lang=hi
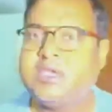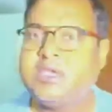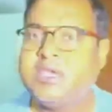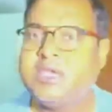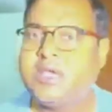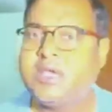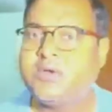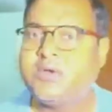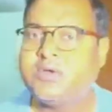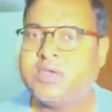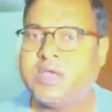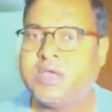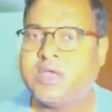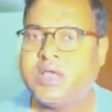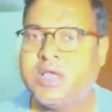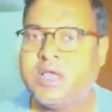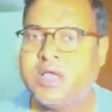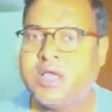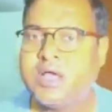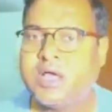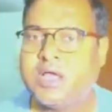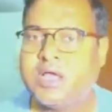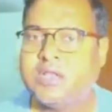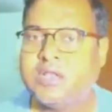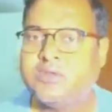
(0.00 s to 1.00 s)
ये क्या हो गया
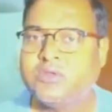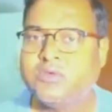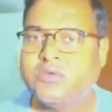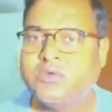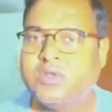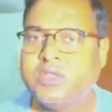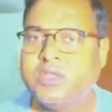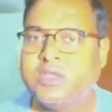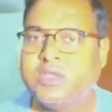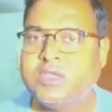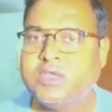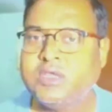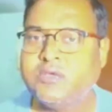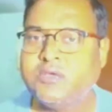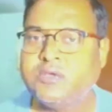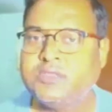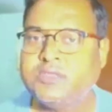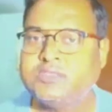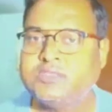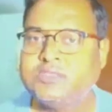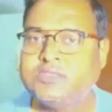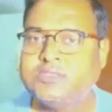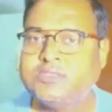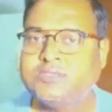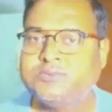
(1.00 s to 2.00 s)
अल्कोहलिक
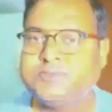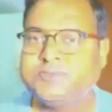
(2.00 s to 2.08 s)
केवच